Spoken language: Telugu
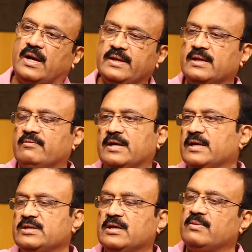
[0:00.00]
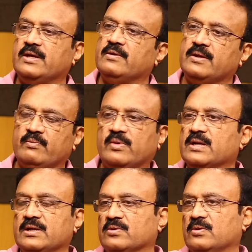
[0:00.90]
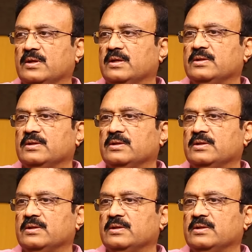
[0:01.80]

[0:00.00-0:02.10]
అయ్యర్ వెంకటేష్ ప్లేడ్ అన్ ఇంపార్టెంట్ రోల్